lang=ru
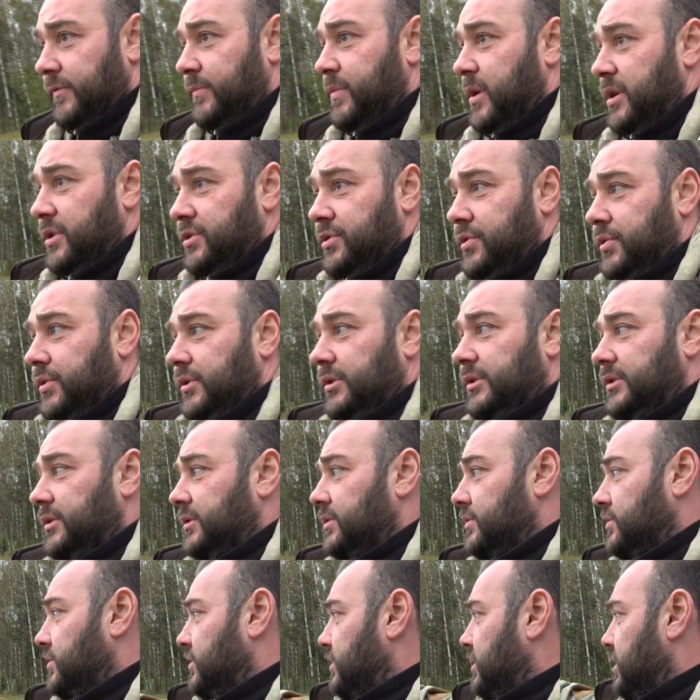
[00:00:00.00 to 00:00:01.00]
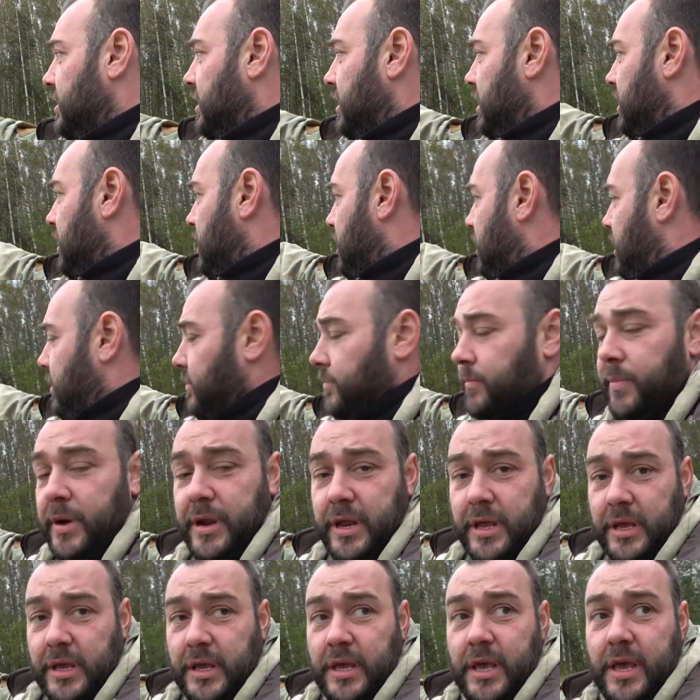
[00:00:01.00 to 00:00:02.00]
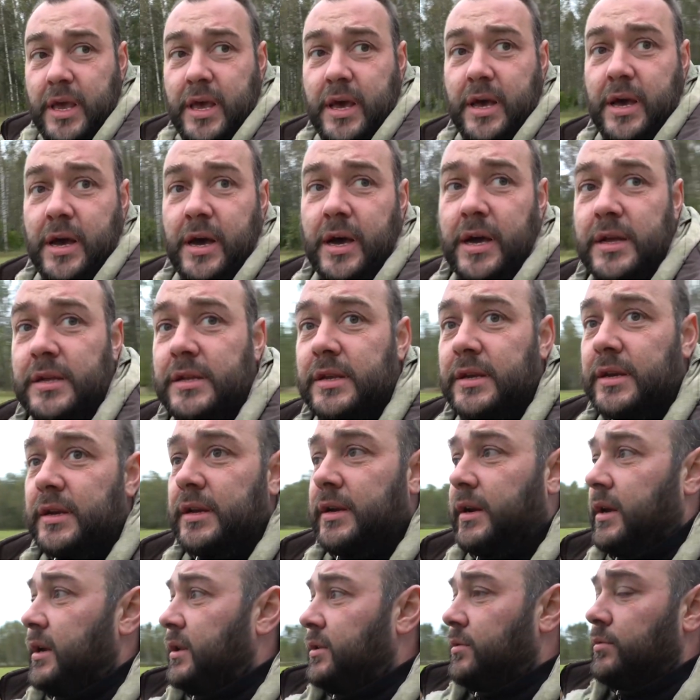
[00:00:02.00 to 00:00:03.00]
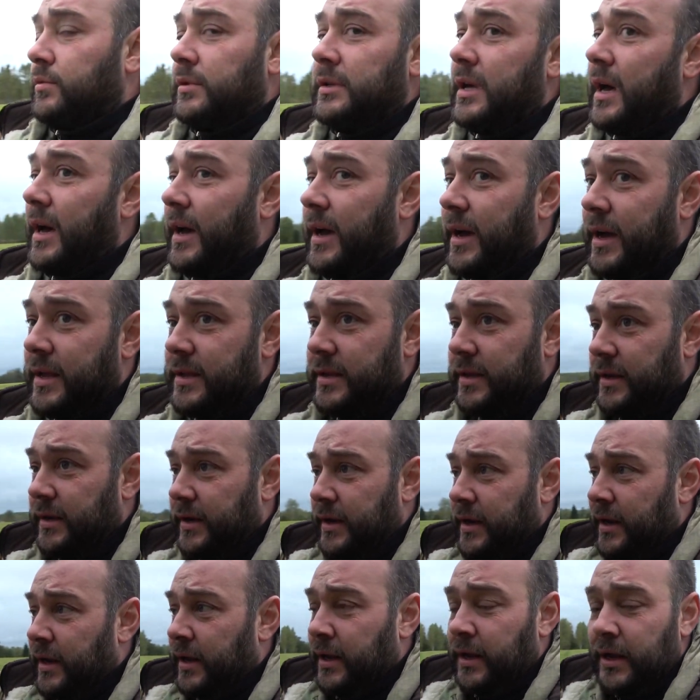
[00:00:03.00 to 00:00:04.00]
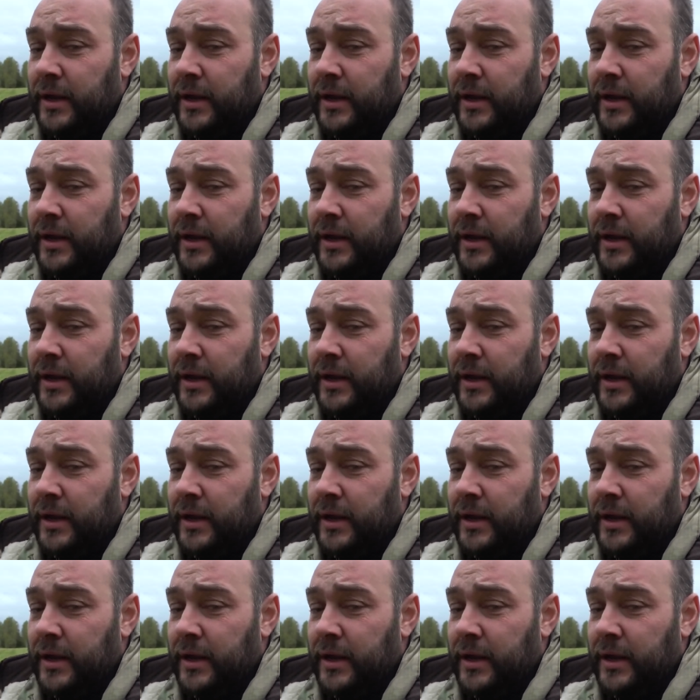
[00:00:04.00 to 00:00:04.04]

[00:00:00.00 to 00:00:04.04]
большое село. По реке ходили, туда ходили